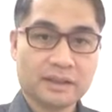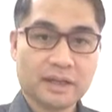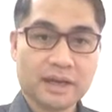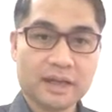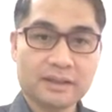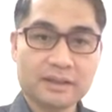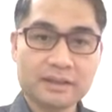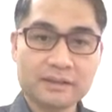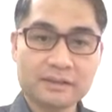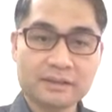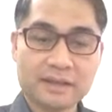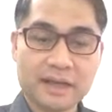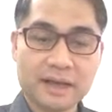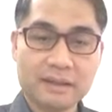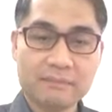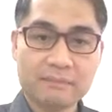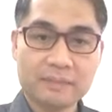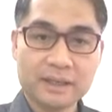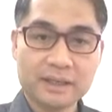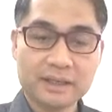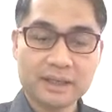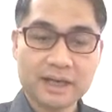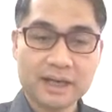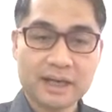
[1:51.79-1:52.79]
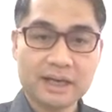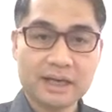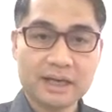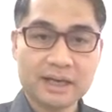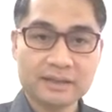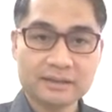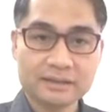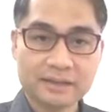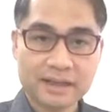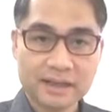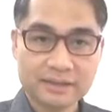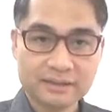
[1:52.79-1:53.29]
อันที่3เป็นการรั
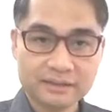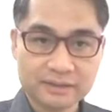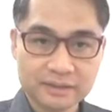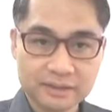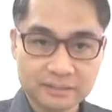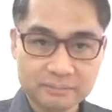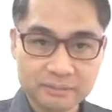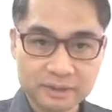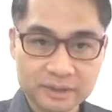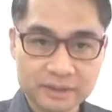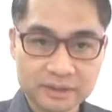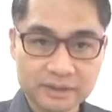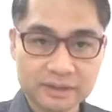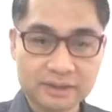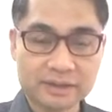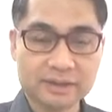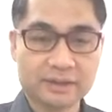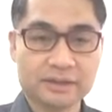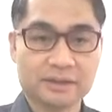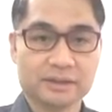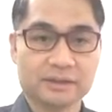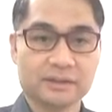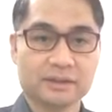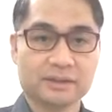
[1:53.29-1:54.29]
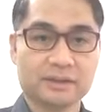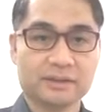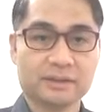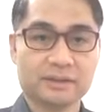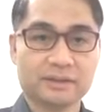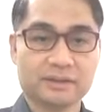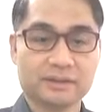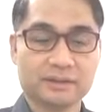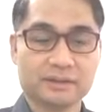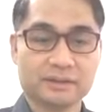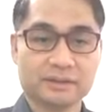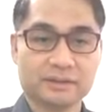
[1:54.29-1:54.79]
กษาเสริมอื่
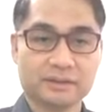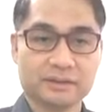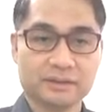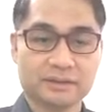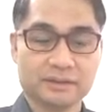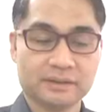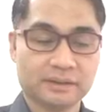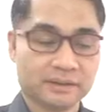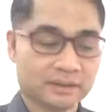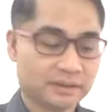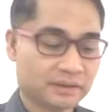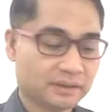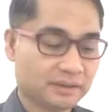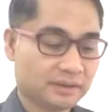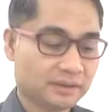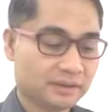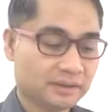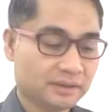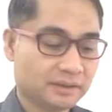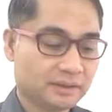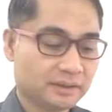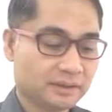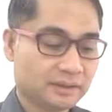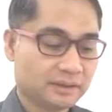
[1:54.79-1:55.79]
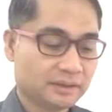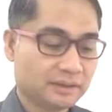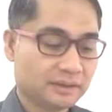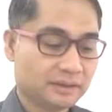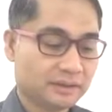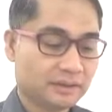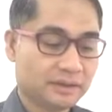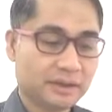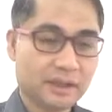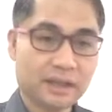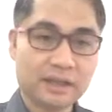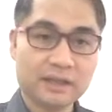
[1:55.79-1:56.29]

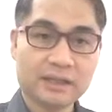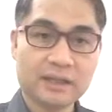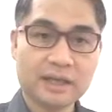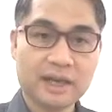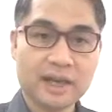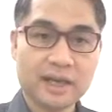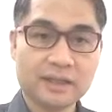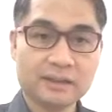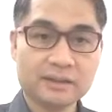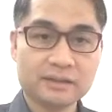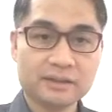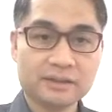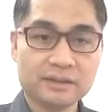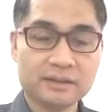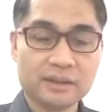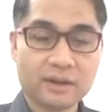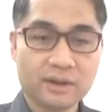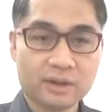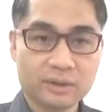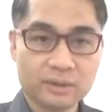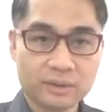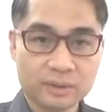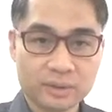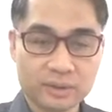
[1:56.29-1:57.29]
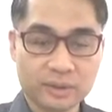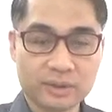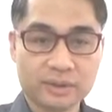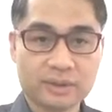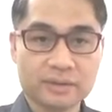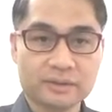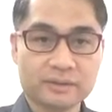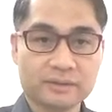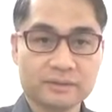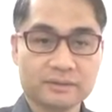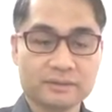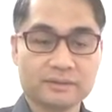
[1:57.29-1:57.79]
นๆเช่นการเจาะกด
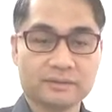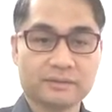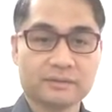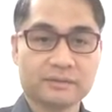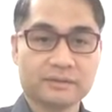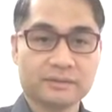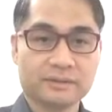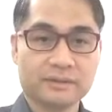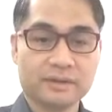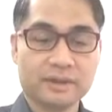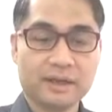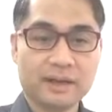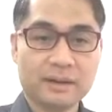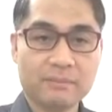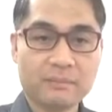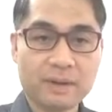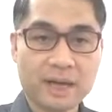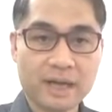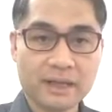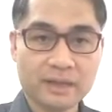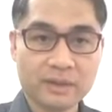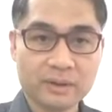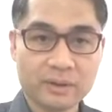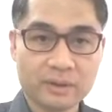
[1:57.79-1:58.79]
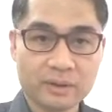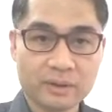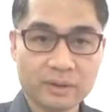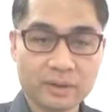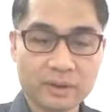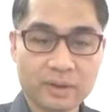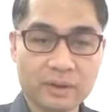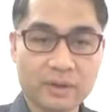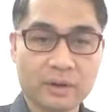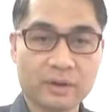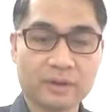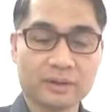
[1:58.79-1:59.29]
ระบายหนองอ
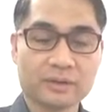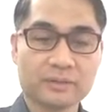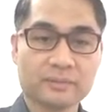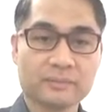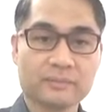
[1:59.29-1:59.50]
อก